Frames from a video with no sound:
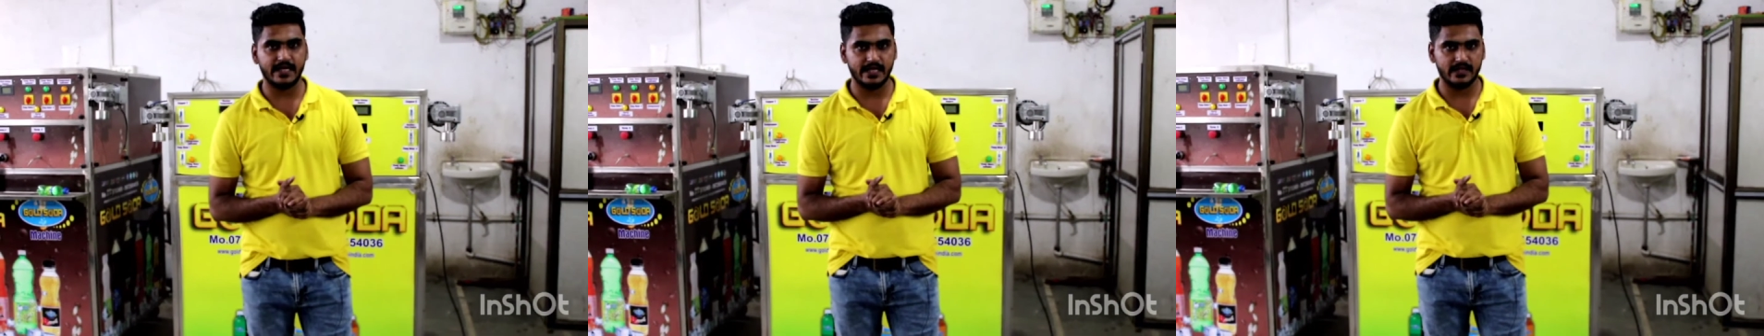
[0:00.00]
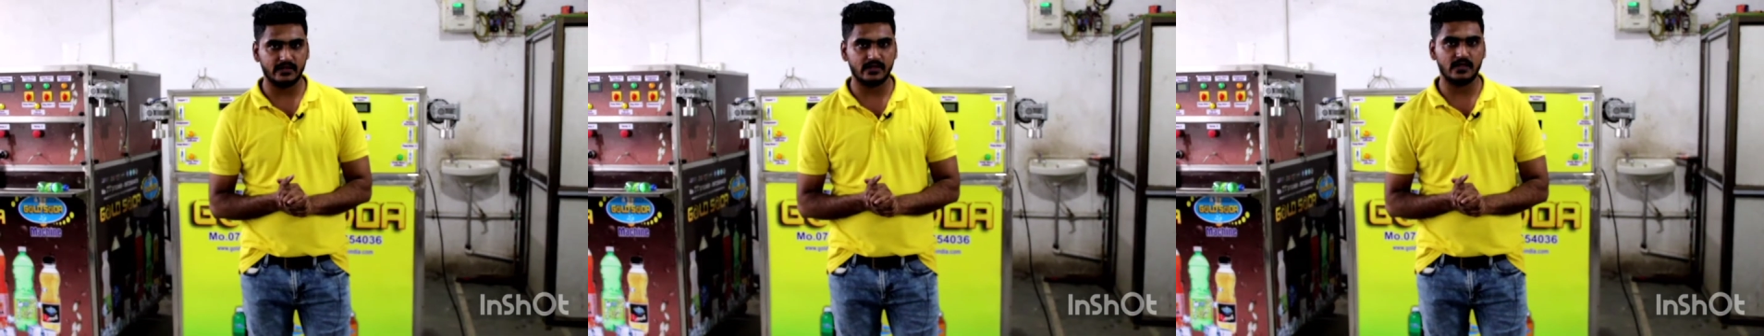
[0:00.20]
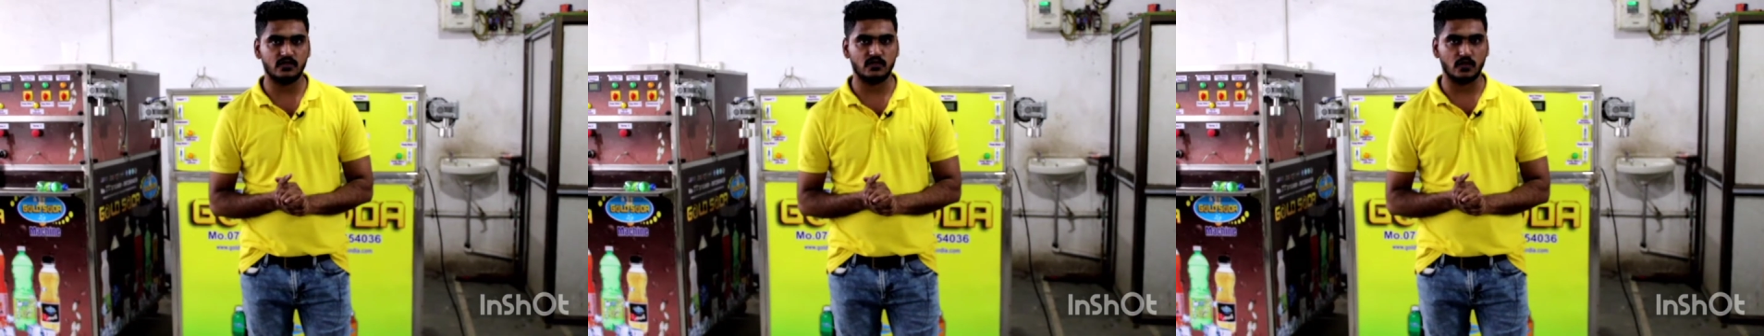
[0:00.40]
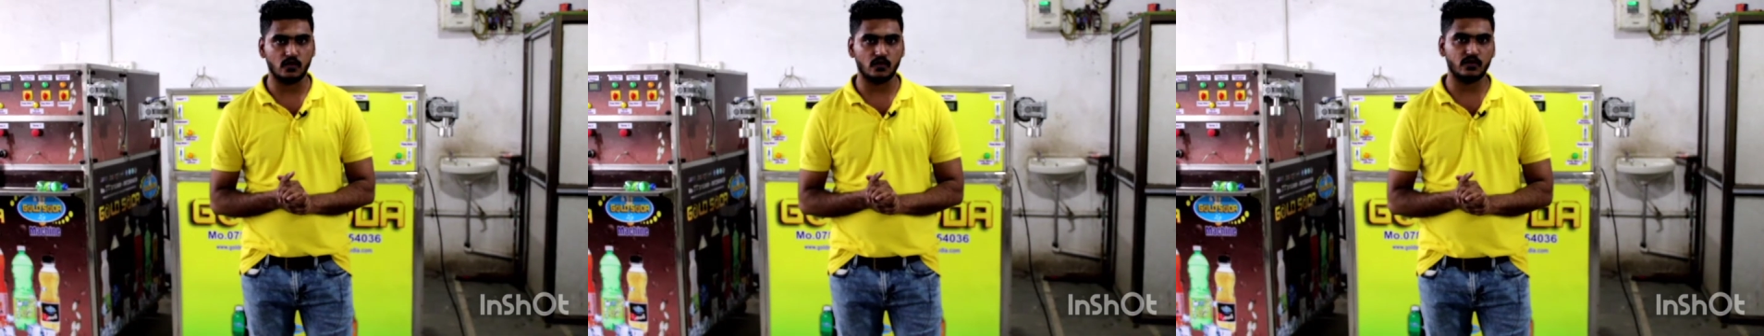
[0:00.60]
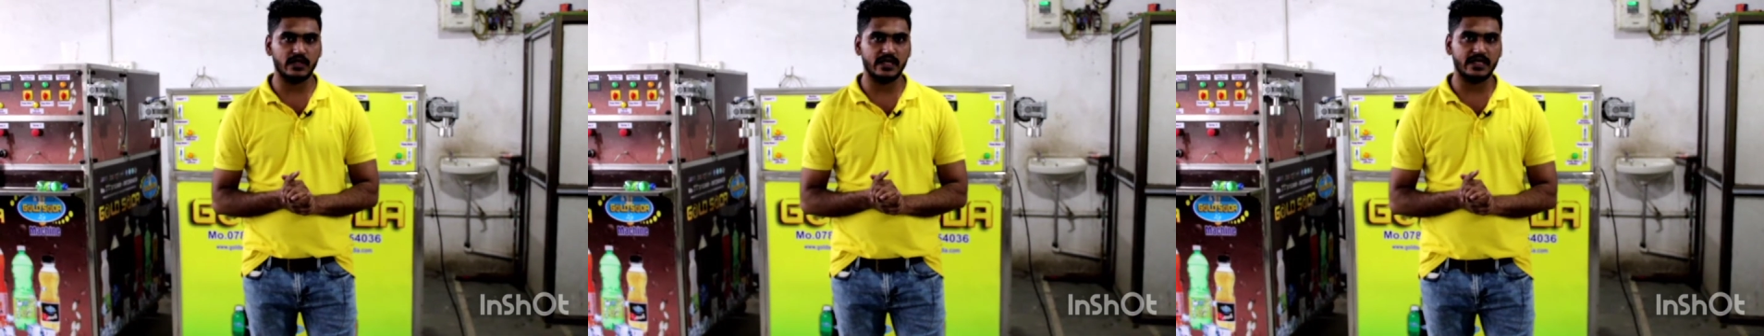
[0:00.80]
एंड तक
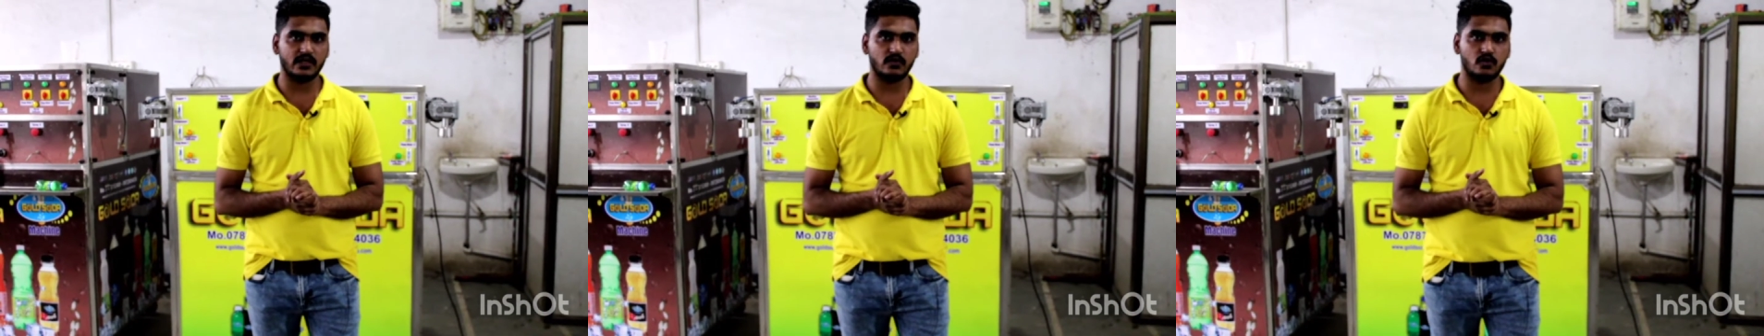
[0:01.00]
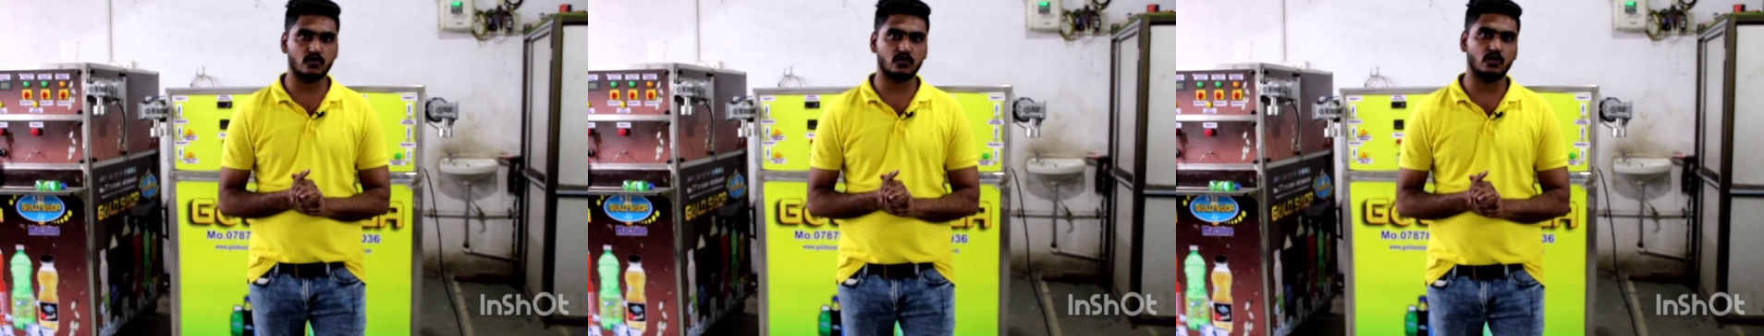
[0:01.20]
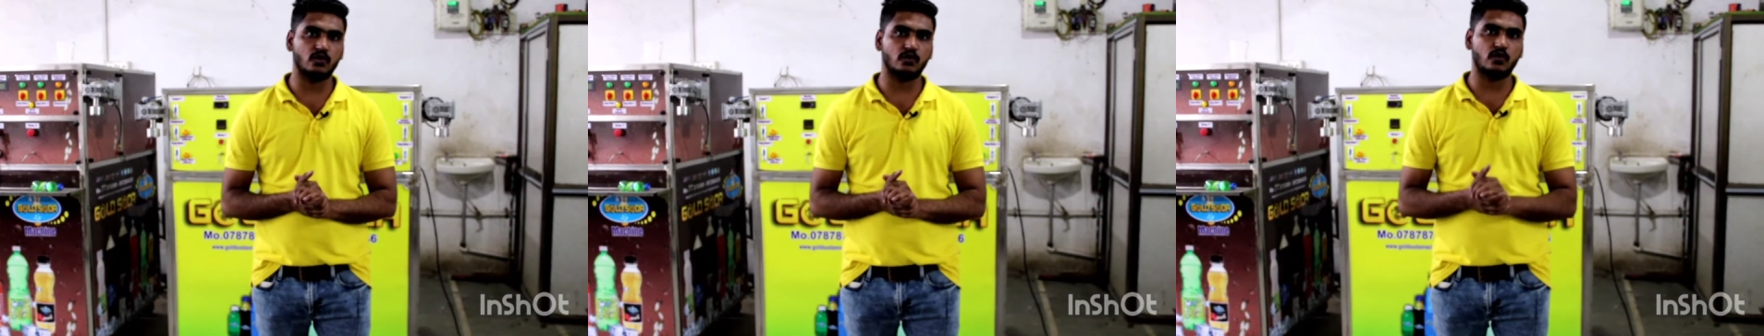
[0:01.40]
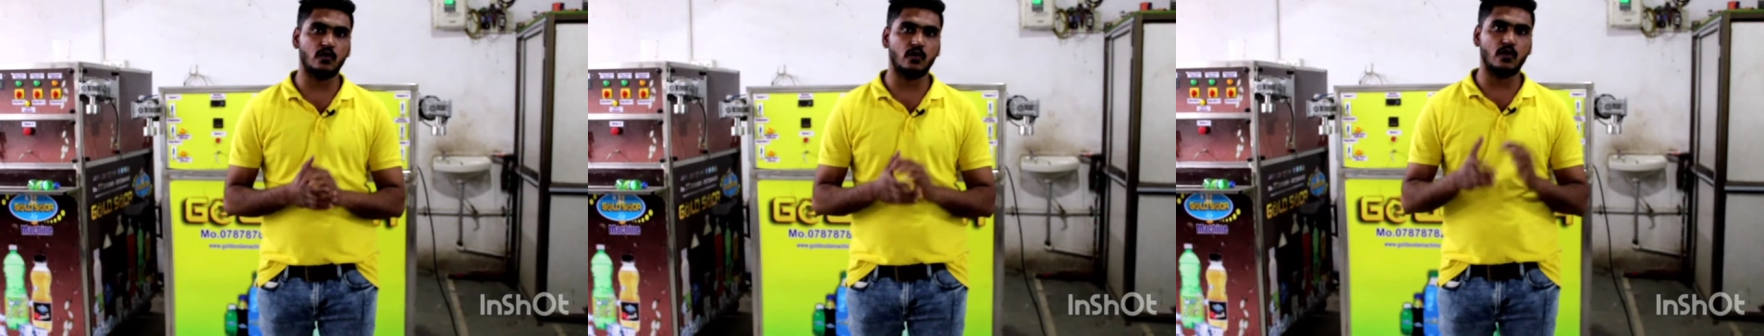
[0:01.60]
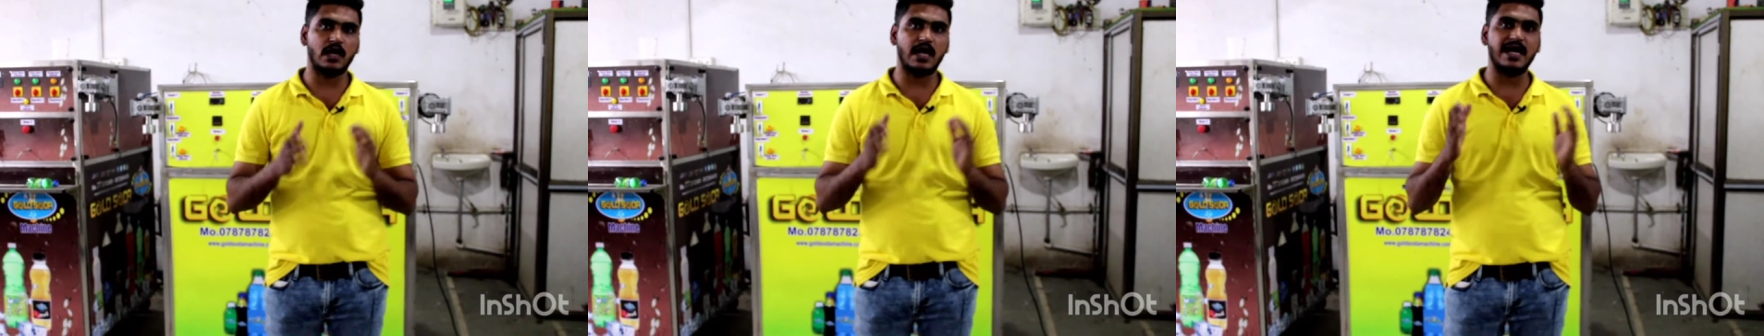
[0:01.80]
ज़रूर देखें दोस्तों
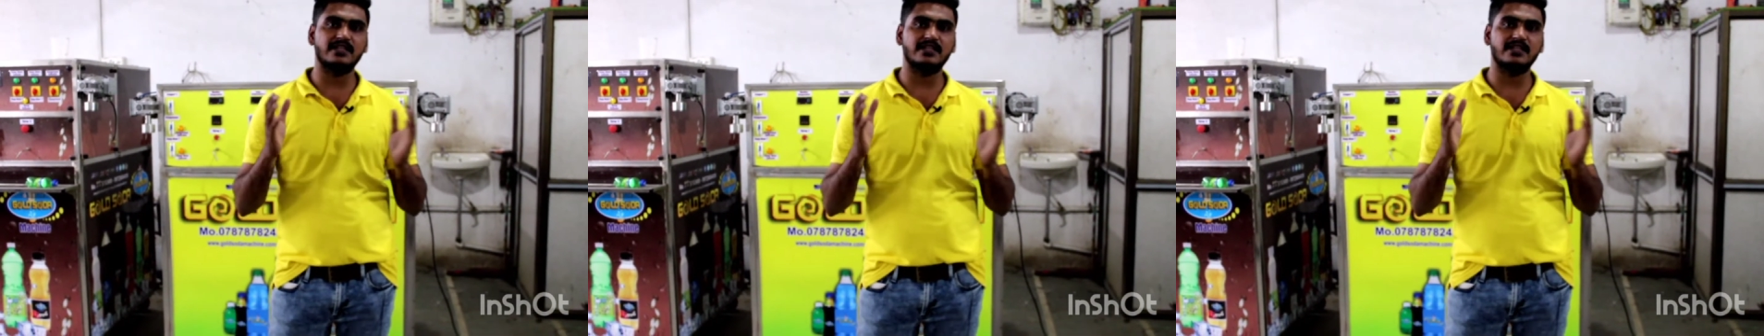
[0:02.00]
तो